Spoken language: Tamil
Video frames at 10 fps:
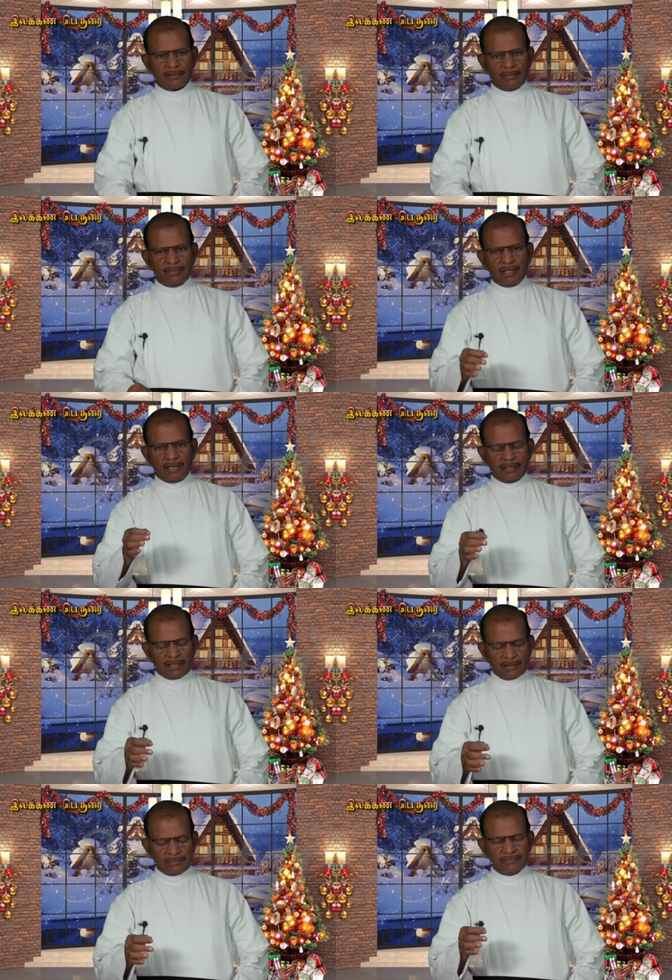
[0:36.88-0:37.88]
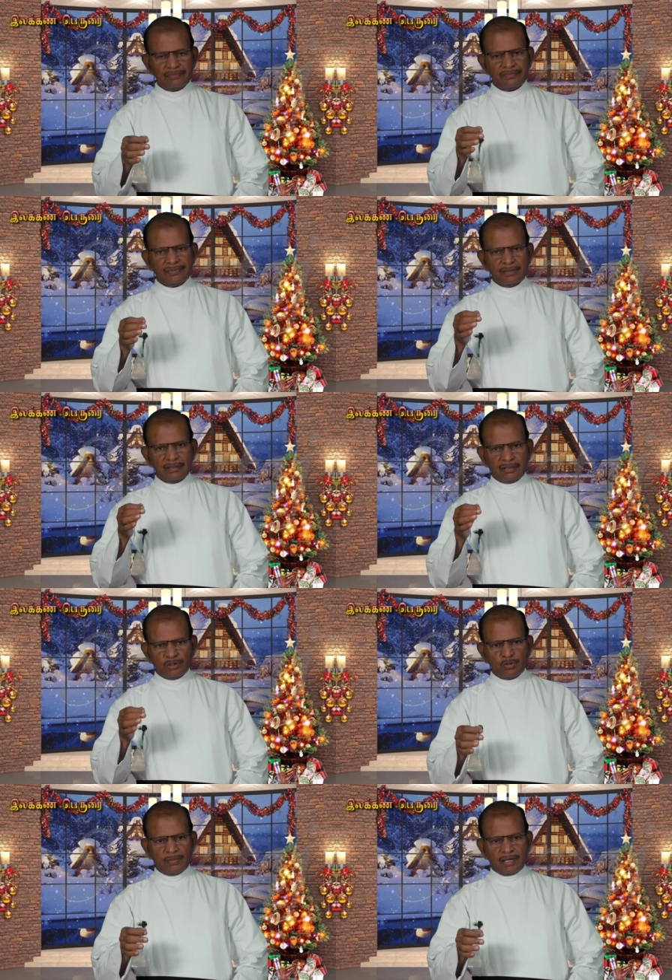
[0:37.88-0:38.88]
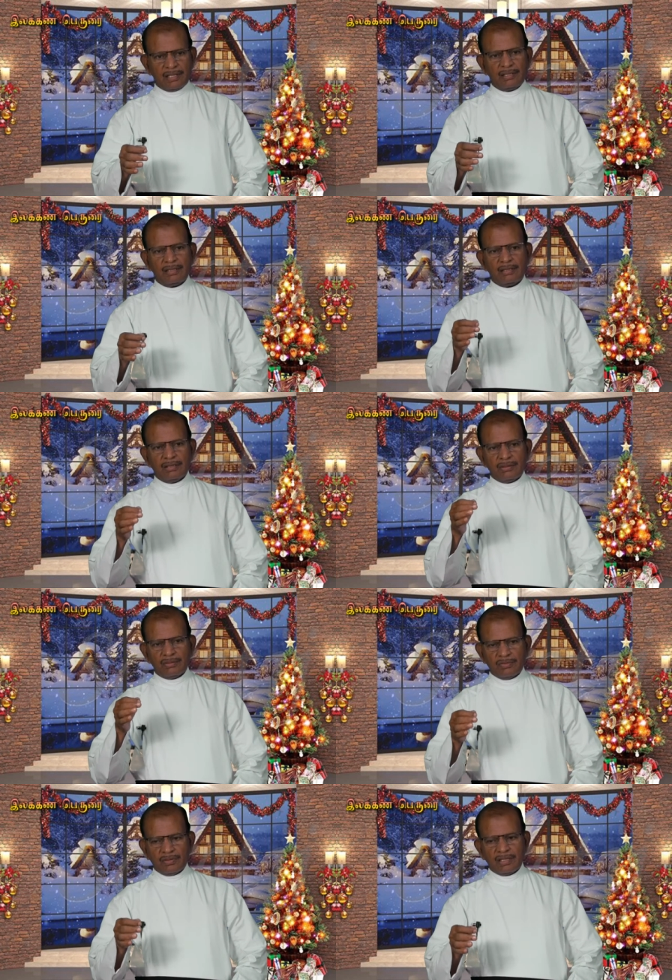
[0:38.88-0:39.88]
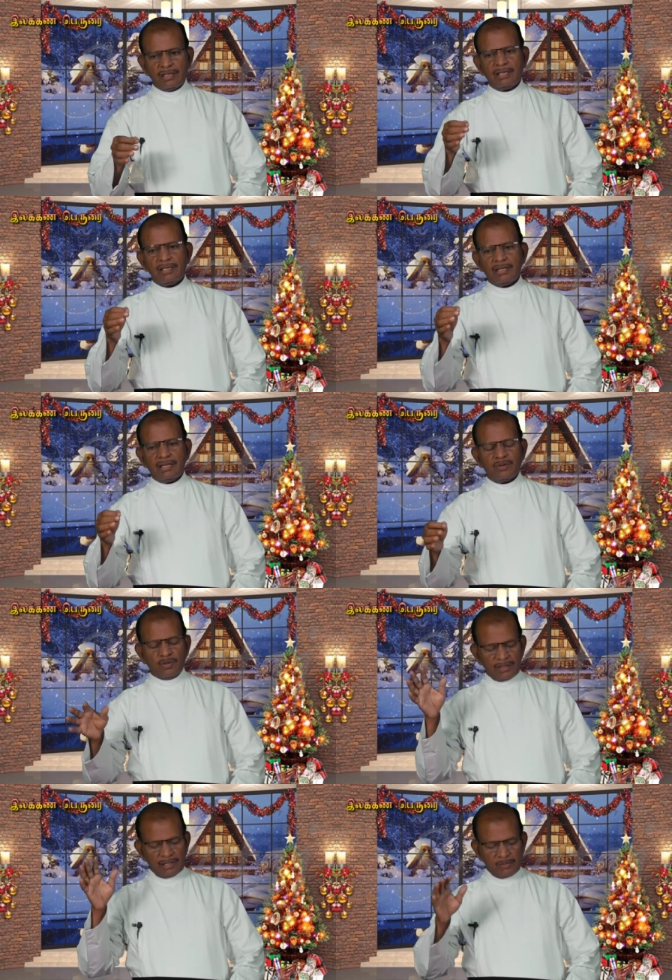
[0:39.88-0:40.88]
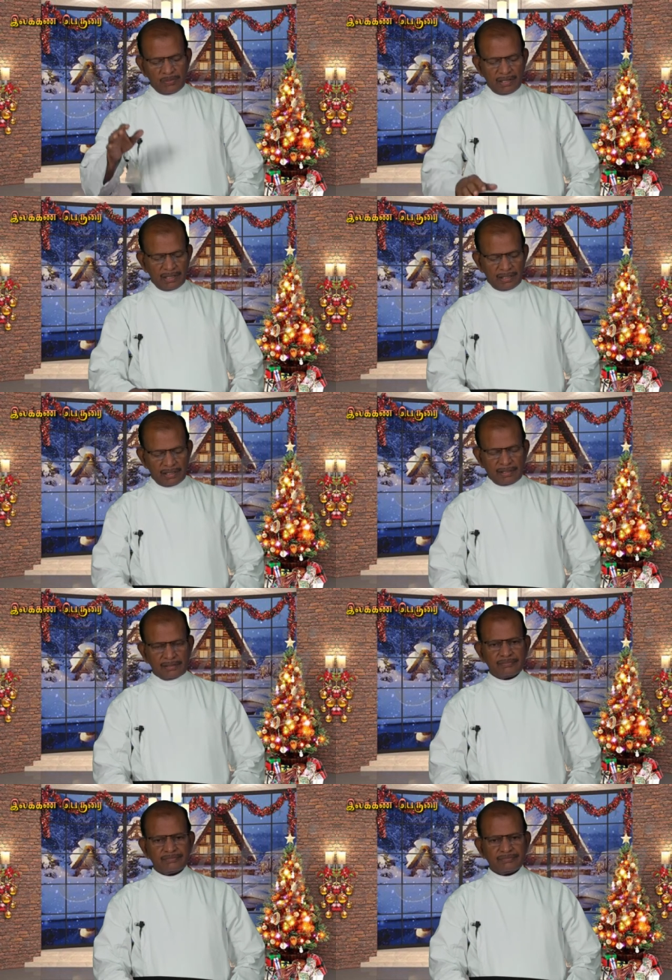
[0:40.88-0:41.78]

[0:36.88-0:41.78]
தமிழ் இலக்கியம் திருமறை ஒரே நேர்கோட்டில் பயணிக்கின்றன